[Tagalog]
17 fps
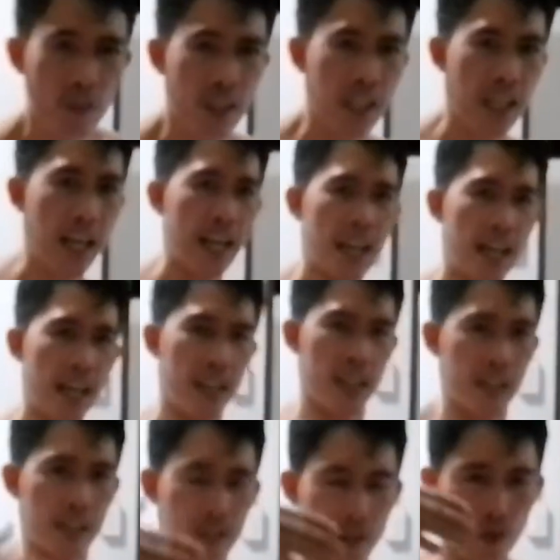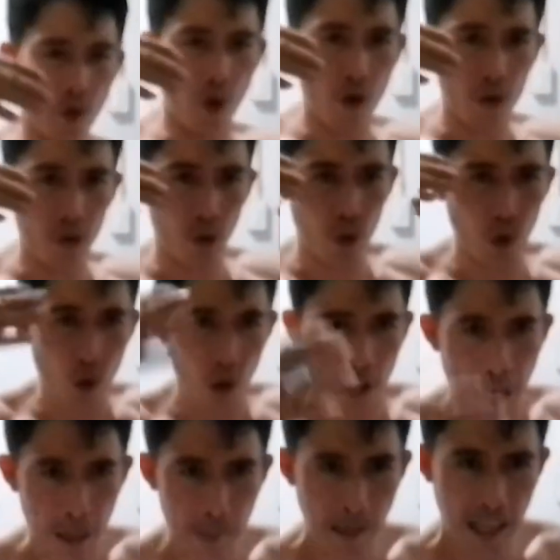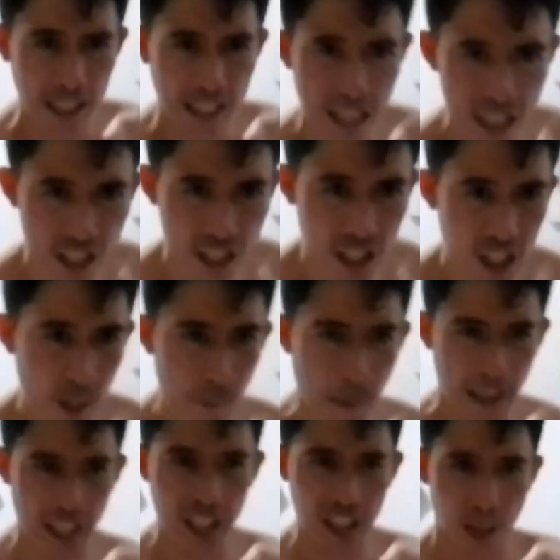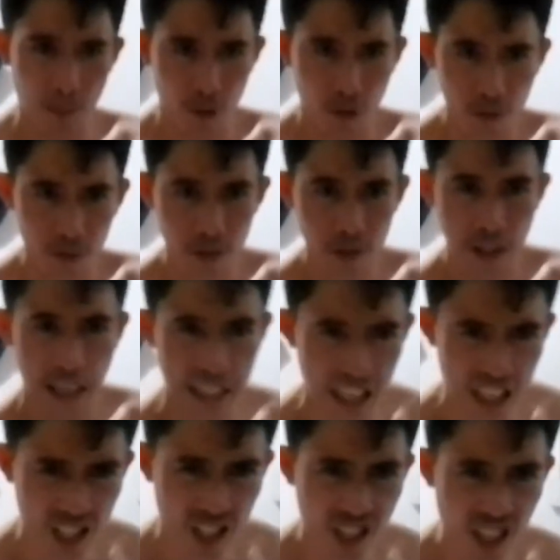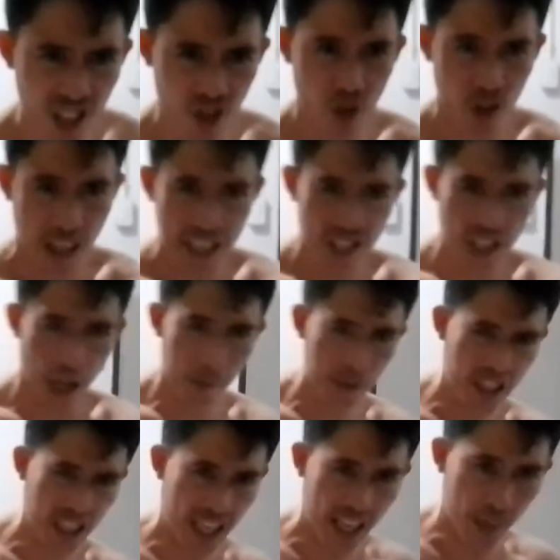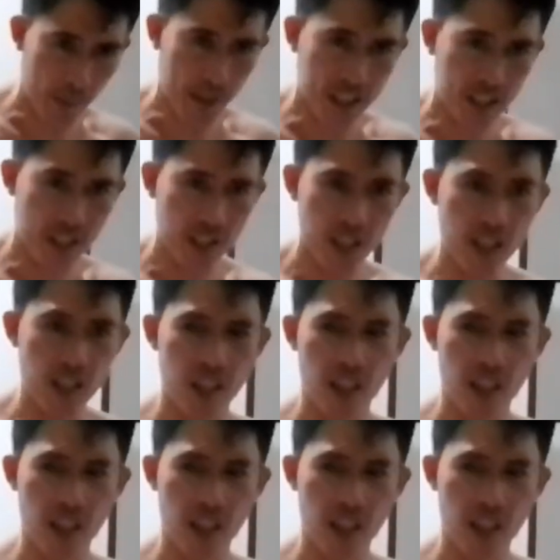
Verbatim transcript: Ka, kung totoo kang malakas, ipakita mong lakas dito kay Jack Bisaya Mix.